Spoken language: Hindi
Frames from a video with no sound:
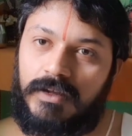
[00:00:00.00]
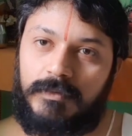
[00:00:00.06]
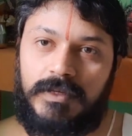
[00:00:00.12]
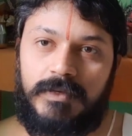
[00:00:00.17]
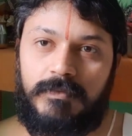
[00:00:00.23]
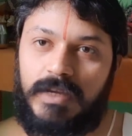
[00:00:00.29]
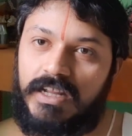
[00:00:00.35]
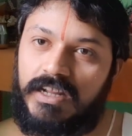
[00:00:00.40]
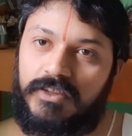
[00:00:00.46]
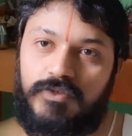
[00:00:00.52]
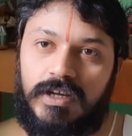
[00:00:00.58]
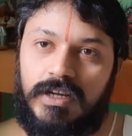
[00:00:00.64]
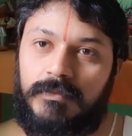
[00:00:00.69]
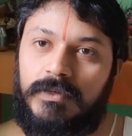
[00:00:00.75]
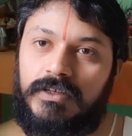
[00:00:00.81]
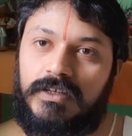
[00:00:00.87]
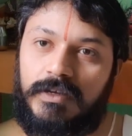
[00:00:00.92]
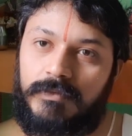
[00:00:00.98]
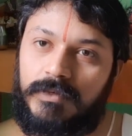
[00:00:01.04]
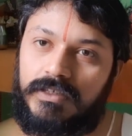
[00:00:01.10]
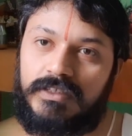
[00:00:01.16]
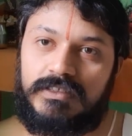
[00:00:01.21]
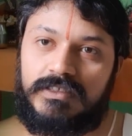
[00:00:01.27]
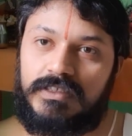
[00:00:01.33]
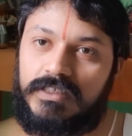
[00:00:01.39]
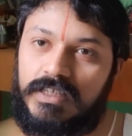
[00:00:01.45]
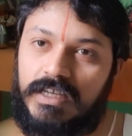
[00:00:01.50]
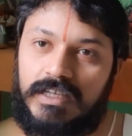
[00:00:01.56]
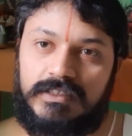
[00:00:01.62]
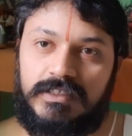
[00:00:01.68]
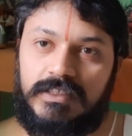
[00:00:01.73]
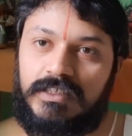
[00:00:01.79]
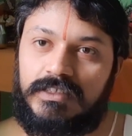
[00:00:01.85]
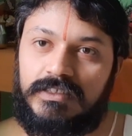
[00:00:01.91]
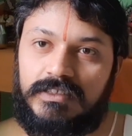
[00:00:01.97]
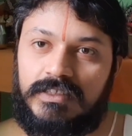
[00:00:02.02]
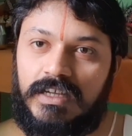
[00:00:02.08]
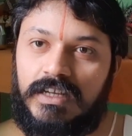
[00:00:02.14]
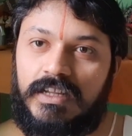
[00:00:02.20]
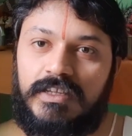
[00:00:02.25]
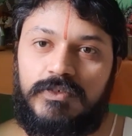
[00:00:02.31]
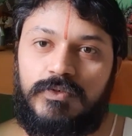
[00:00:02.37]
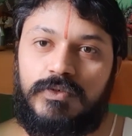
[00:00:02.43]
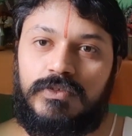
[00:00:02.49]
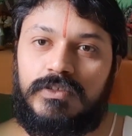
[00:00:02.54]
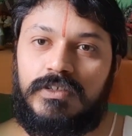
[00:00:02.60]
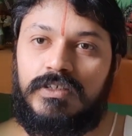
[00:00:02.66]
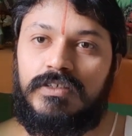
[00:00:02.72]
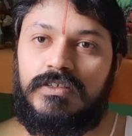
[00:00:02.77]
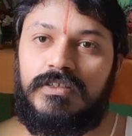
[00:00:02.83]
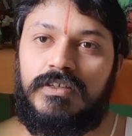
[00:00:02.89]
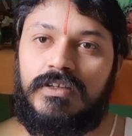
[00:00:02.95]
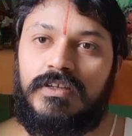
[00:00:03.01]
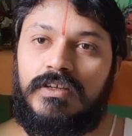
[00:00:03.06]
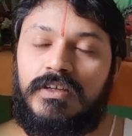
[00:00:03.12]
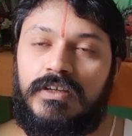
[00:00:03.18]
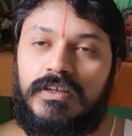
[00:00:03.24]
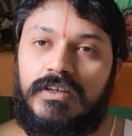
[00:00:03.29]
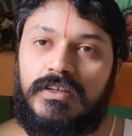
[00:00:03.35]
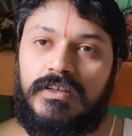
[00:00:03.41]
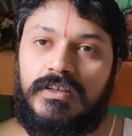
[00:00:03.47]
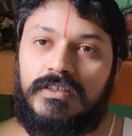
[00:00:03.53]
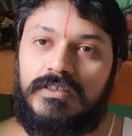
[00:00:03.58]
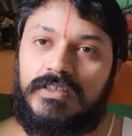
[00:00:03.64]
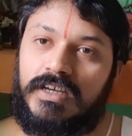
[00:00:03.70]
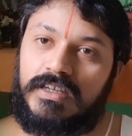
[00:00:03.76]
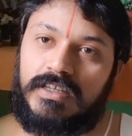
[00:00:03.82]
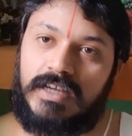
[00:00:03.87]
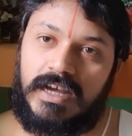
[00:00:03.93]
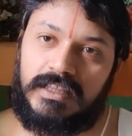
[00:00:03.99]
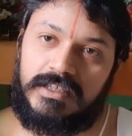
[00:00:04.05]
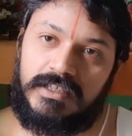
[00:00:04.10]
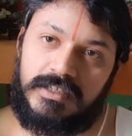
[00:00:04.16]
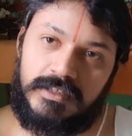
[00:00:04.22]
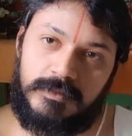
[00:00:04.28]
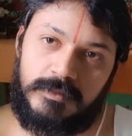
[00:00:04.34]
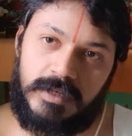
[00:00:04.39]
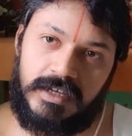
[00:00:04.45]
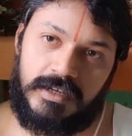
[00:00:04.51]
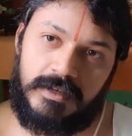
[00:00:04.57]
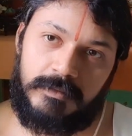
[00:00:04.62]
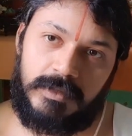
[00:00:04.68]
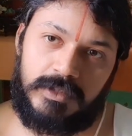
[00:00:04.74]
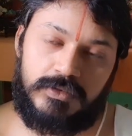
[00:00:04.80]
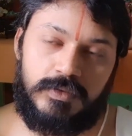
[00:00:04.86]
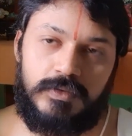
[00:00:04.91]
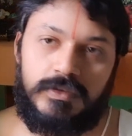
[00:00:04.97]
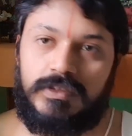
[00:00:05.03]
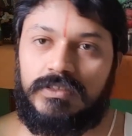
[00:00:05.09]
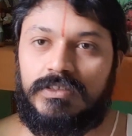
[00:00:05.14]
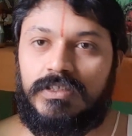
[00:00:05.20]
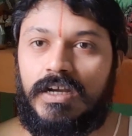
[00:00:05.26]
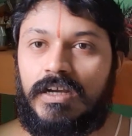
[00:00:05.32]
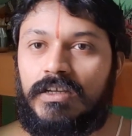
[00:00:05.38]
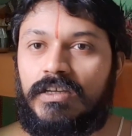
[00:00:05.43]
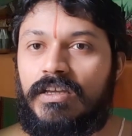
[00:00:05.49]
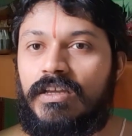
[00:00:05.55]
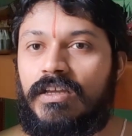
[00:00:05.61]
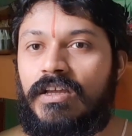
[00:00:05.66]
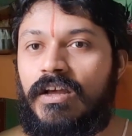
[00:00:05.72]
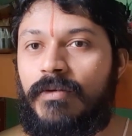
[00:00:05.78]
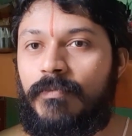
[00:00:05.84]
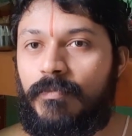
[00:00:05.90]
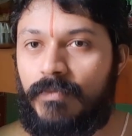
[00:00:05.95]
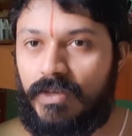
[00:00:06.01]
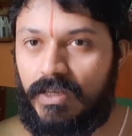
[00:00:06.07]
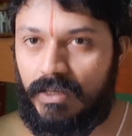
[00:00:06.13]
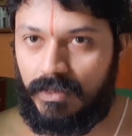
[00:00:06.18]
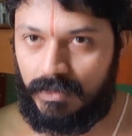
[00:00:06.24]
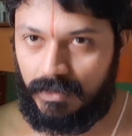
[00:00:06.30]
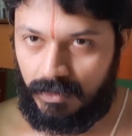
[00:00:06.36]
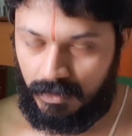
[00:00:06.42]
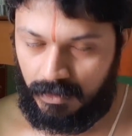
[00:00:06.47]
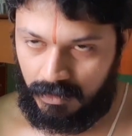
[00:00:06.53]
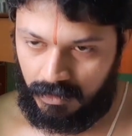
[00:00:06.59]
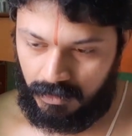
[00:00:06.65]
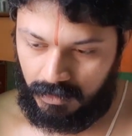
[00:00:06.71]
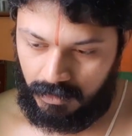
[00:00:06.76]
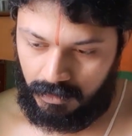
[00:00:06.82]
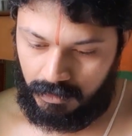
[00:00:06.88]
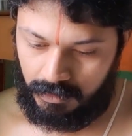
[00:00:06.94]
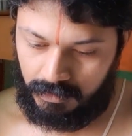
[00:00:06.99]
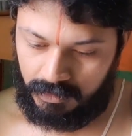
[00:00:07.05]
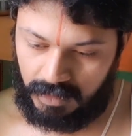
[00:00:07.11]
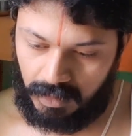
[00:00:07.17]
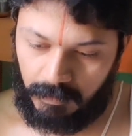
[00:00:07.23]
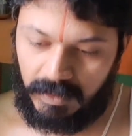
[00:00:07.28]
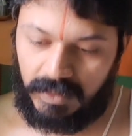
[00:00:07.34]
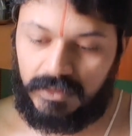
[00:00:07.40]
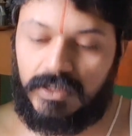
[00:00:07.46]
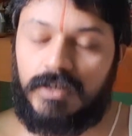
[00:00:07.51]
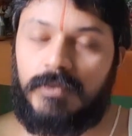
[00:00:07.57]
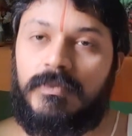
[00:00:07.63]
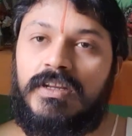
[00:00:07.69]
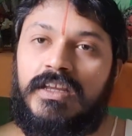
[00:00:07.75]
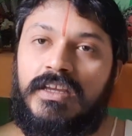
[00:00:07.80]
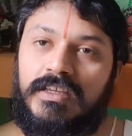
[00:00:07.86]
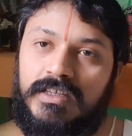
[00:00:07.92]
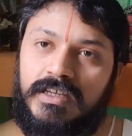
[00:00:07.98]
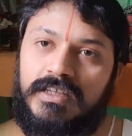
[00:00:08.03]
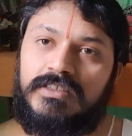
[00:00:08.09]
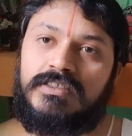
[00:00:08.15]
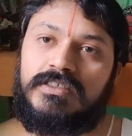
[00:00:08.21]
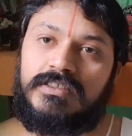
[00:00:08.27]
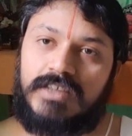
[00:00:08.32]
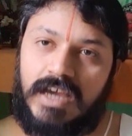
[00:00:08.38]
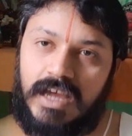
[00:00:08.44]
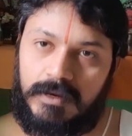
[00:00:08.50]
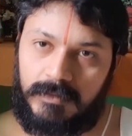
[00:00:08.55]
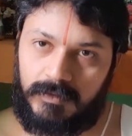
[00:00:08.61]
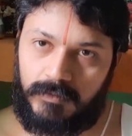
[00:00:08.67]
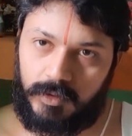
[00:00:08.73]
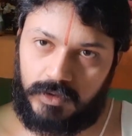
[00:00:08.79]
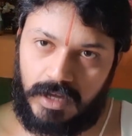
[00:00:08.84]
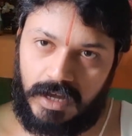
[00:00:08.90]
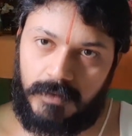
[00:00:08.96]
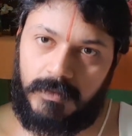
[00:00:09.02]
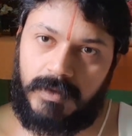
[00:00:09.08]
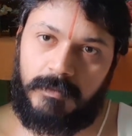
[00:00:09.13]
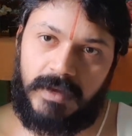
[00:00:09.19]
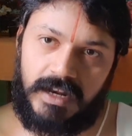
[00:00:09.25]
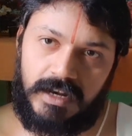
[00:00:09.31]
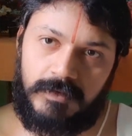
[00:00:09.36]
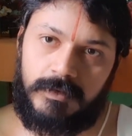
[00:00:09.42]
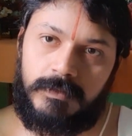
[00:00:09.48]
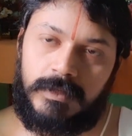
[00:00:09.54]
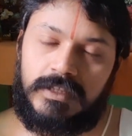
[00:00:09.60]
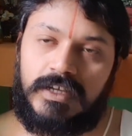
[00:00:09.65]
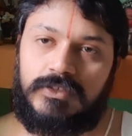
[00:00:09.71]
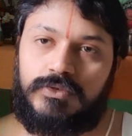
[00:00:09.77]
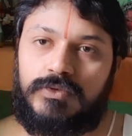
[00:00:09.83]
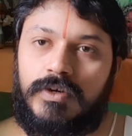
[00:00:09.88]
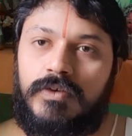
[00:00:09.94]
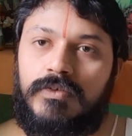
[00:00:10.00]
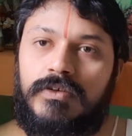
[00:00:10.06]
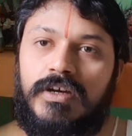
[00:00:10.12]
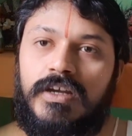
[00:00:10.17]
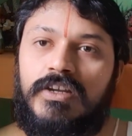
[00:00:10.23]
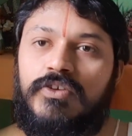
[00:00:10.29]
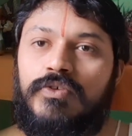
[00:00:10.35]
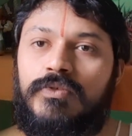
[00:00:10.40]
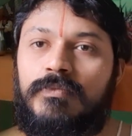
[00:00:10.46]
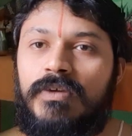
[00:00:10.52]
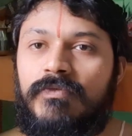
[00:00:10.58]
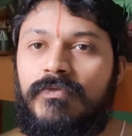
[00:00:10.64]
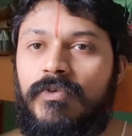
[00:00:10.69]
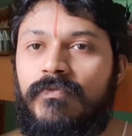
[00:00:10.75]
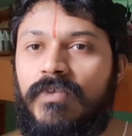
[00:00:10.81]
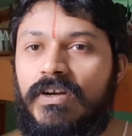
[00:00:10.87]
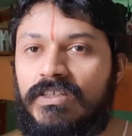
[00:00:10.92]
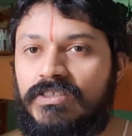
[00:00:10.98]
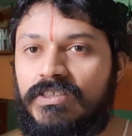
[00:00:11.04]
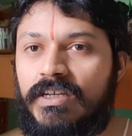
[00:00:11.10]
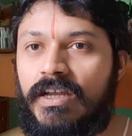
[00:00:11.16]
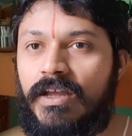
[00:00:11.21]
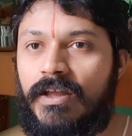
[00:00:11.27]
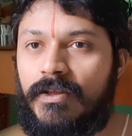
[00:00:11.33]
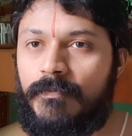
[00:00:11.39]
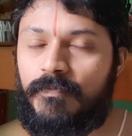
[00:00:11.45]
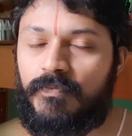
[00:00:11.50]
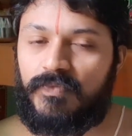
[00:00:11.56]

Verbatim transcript: भी मेरे द्वारा भी कभी किसी की ऐसी हिंसा नहीं होती यज्ञ आदि में पशु हिंसा के हम भी समर्थन में नहीं है जिस काल में वो था मैं पहले भी बता चुका हूँ कलयुग में वो वर्ज्य है